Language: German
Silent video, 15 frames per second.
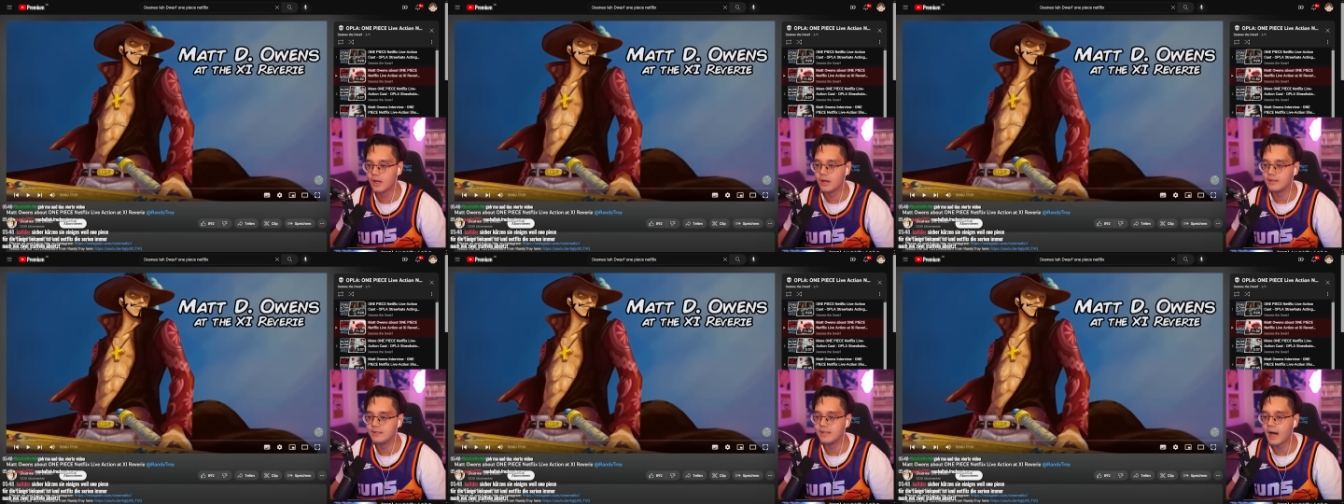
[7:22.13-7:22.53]

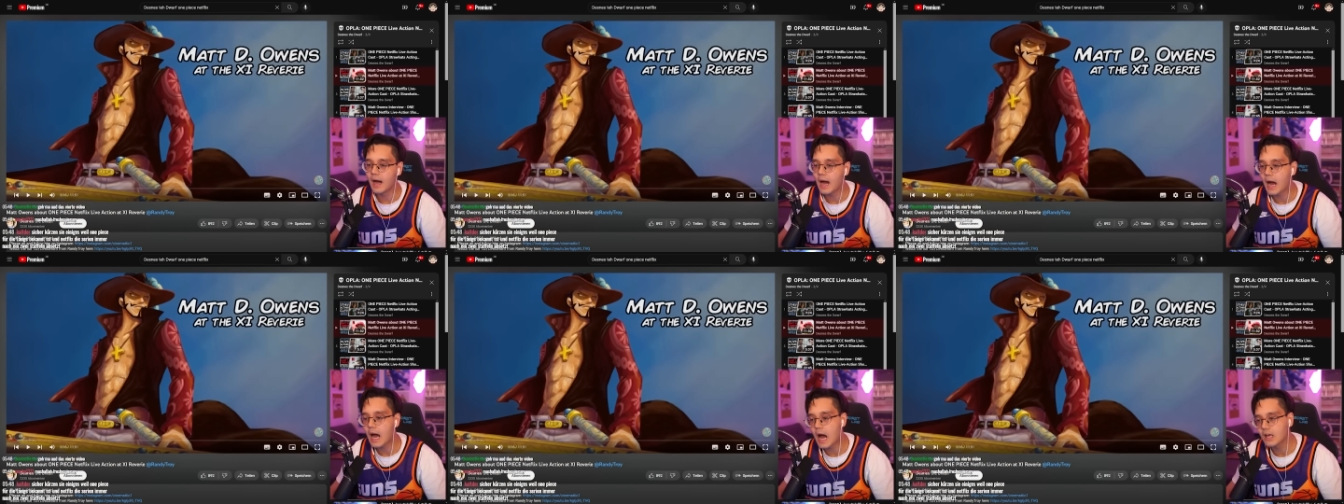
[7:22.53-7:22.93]

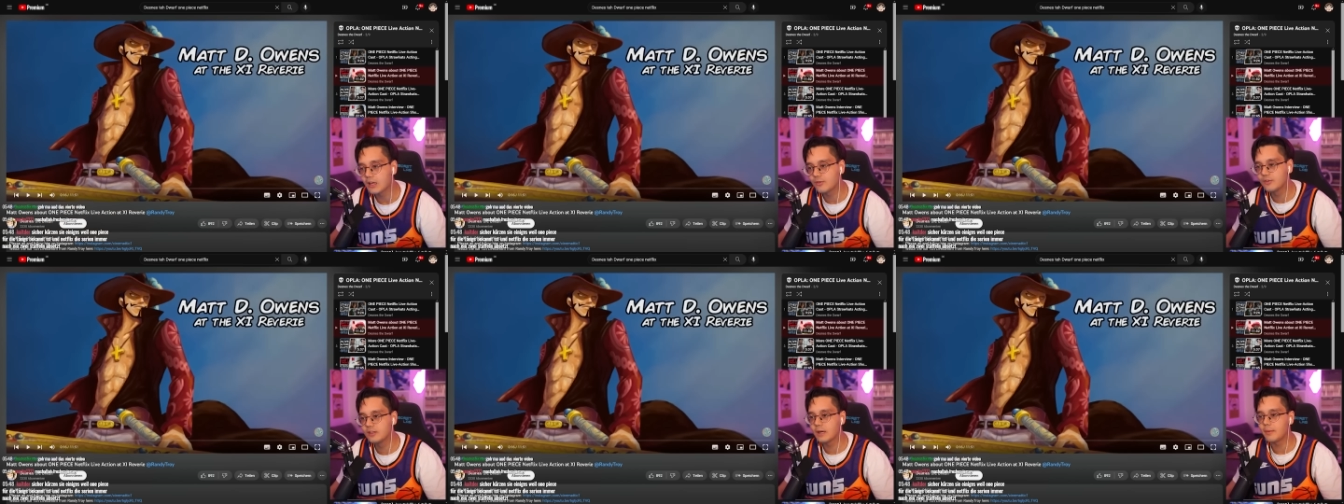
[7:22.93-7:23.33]
Ja, ich
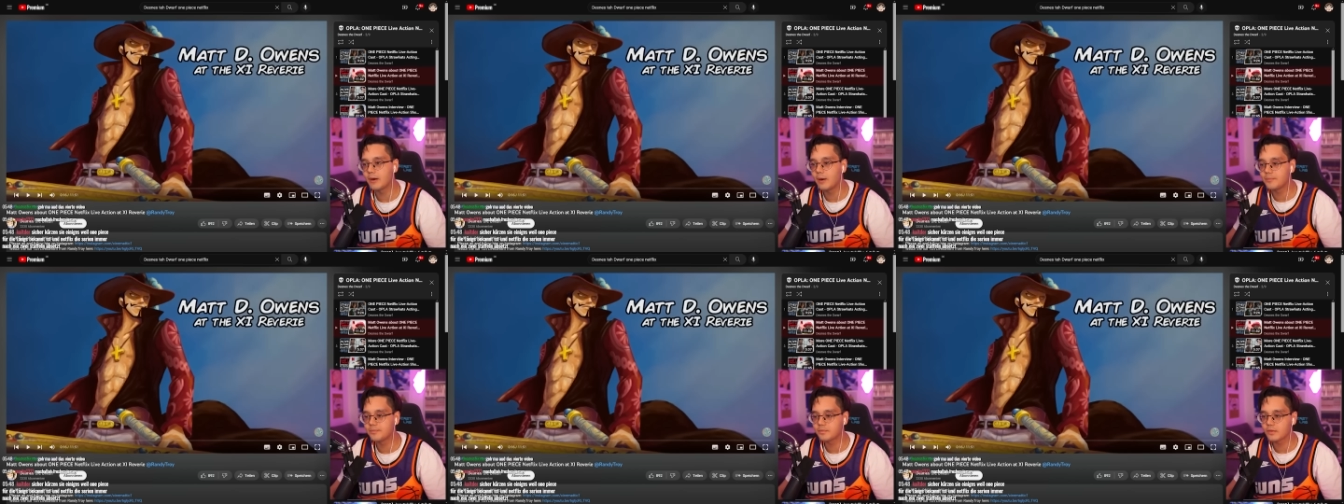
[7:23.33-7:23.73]
finde
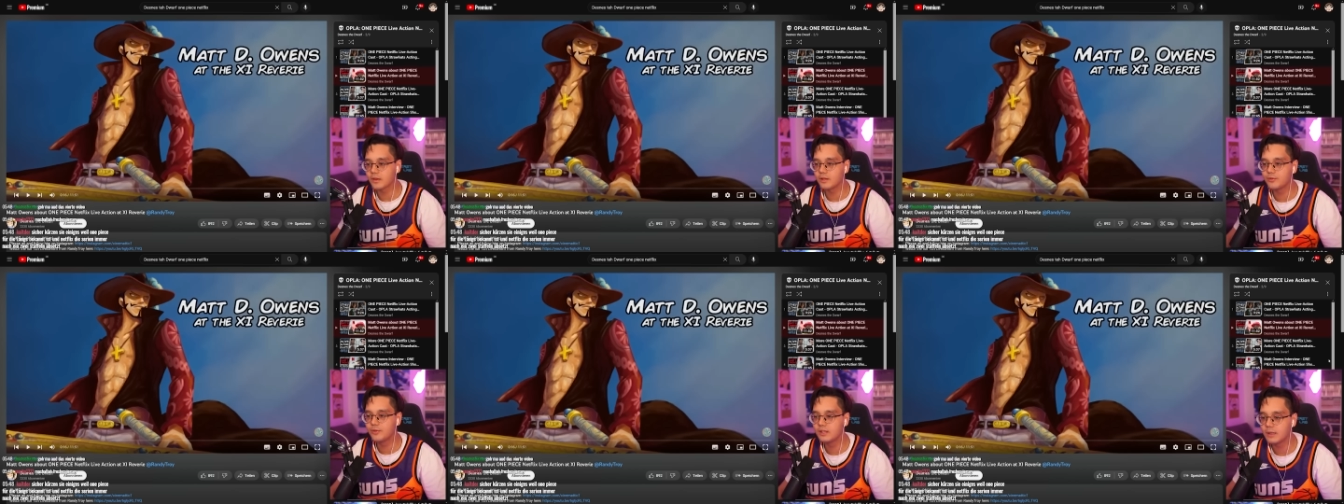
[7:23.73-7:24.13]
aber,
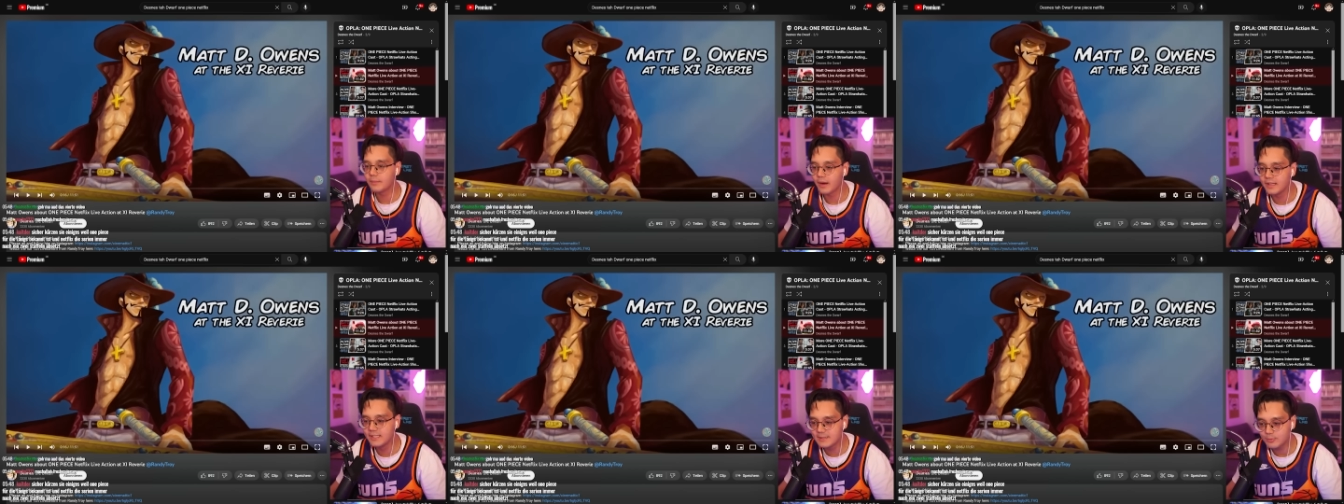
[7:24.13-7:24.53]
ich finde
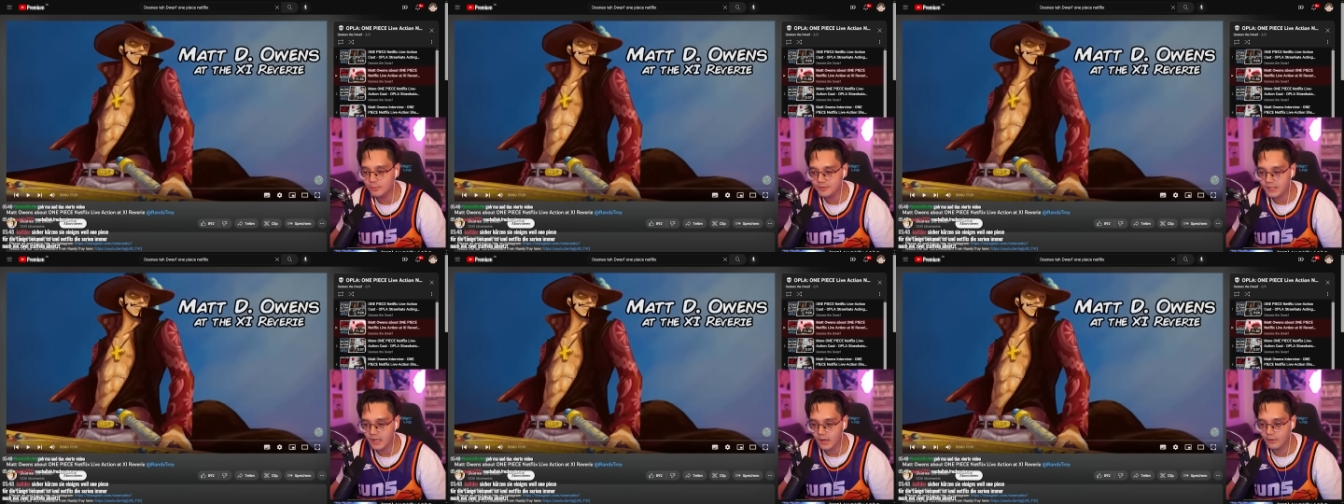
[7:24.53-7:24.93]
aber East Blue
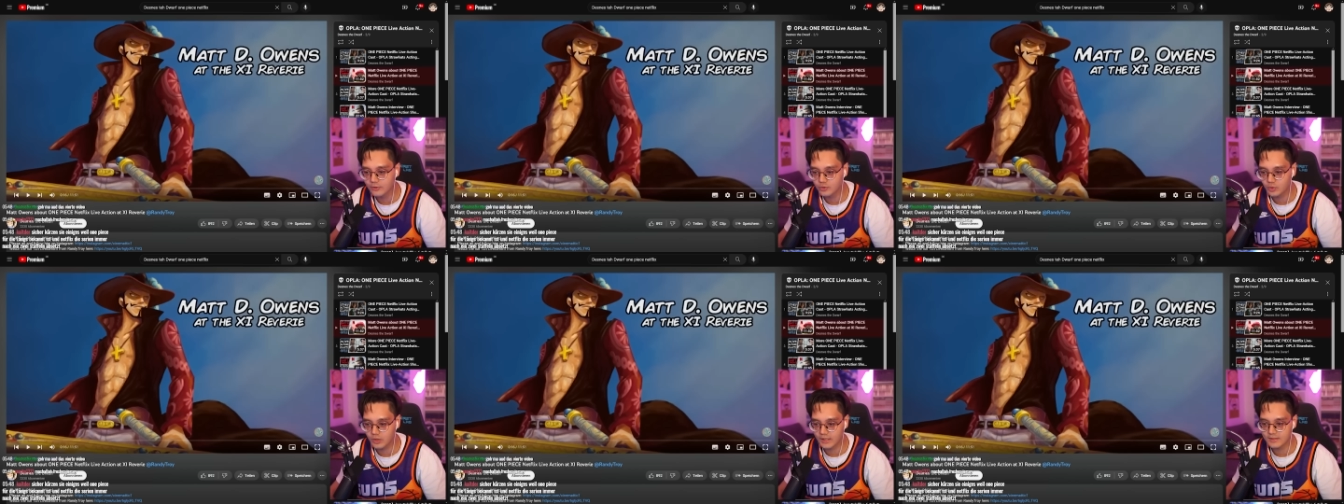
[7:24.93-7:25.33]
Saga und
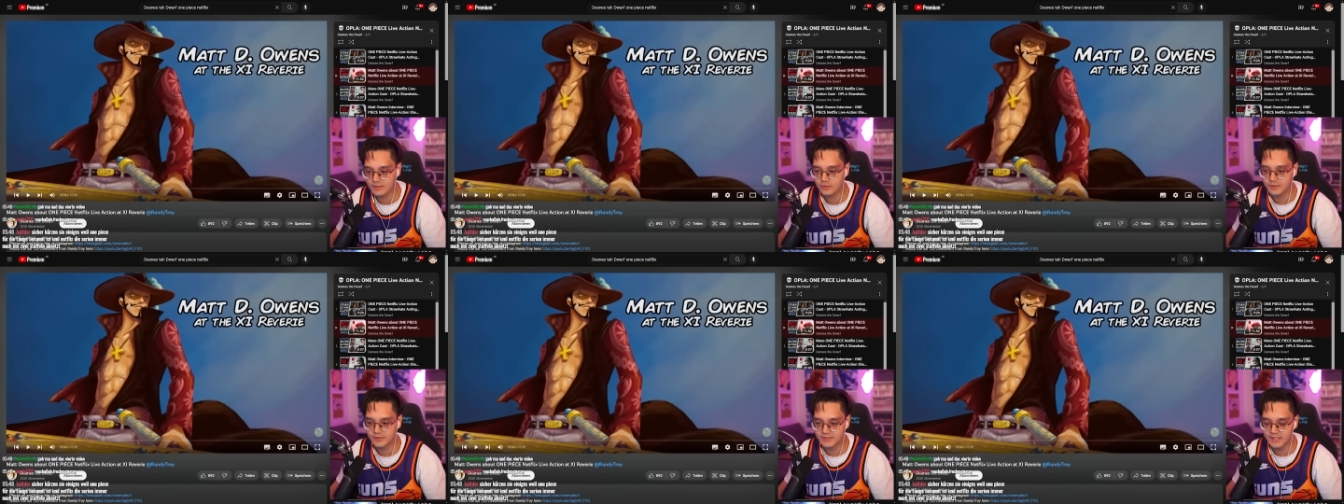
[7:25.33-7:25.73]
so kannst
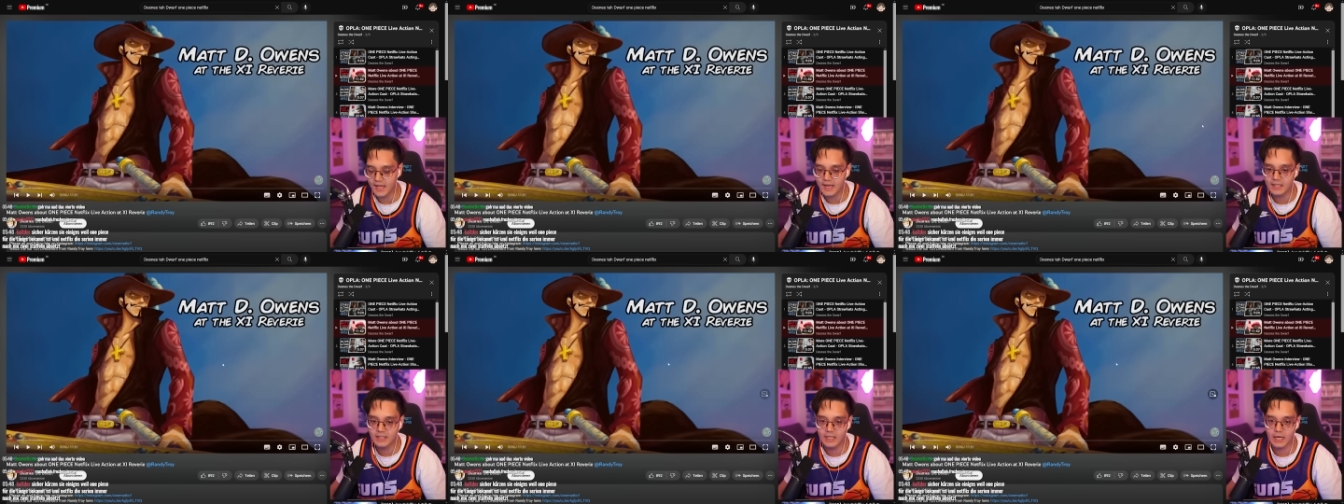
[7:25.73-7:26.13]
du sehr
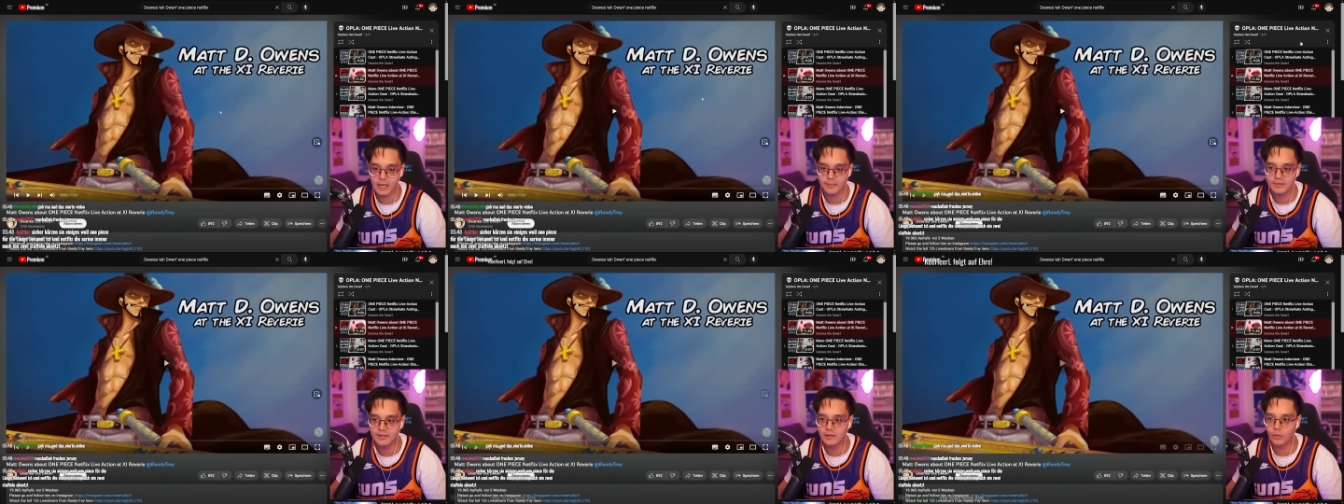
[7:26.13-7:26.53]
clean
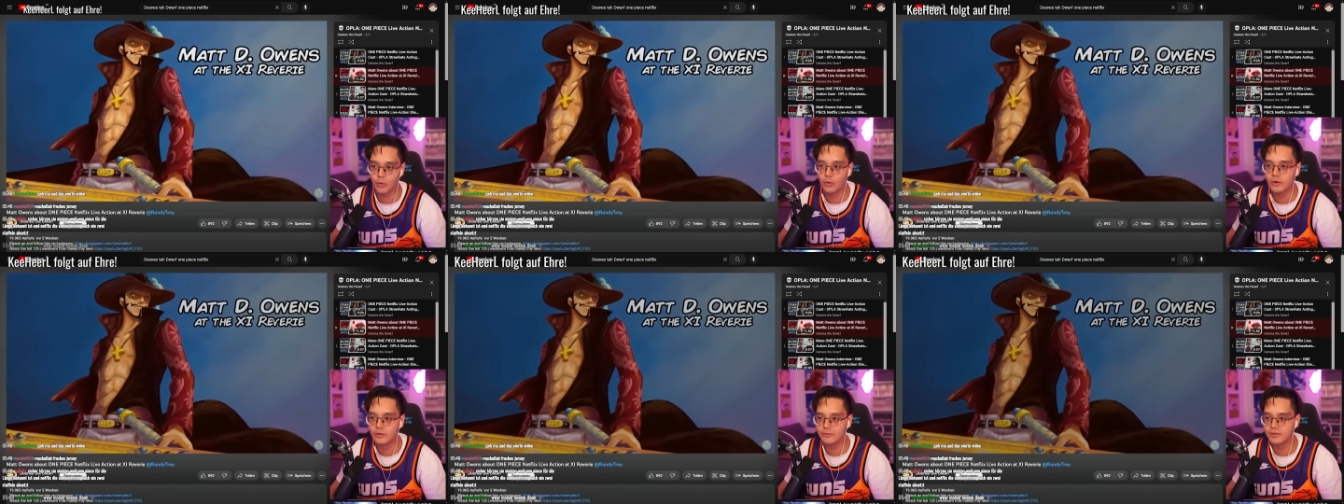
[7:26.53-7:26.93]
adaptieren,
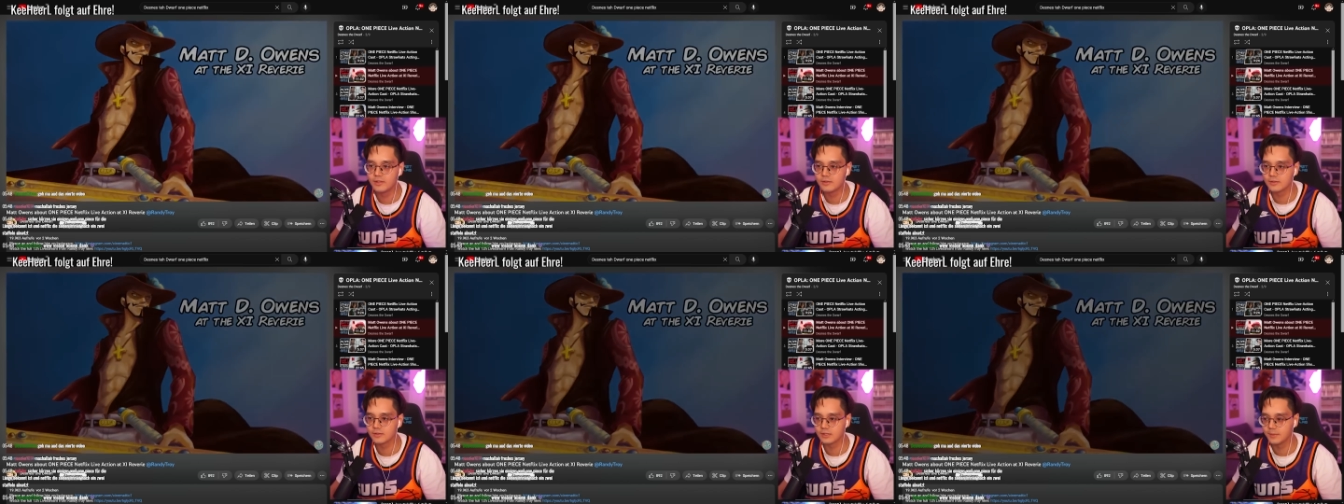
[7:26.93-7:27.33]
ohne viel
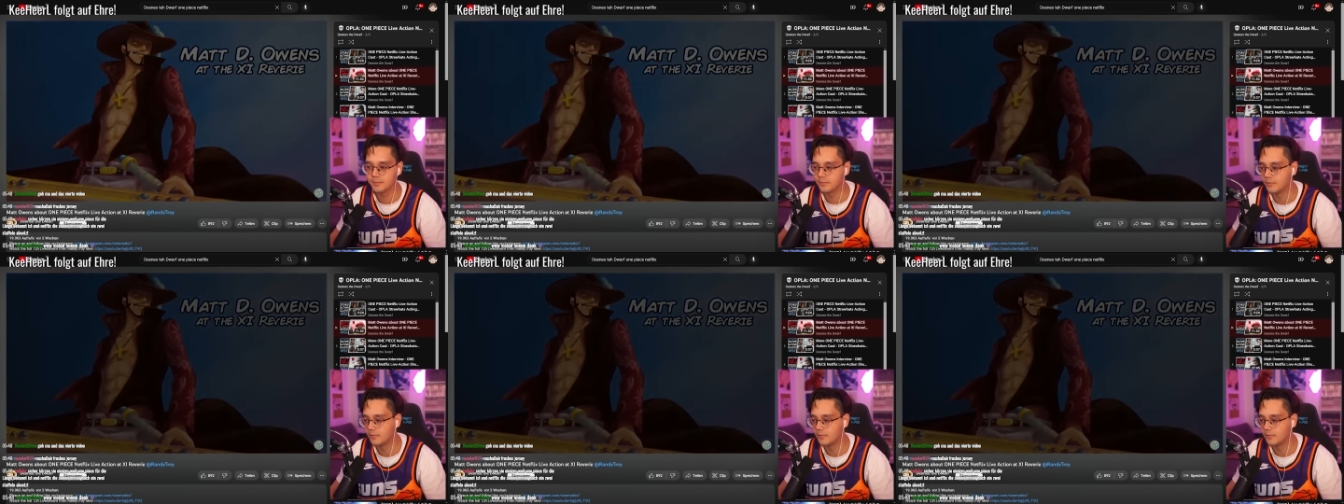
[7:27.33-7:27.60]
zu skippen.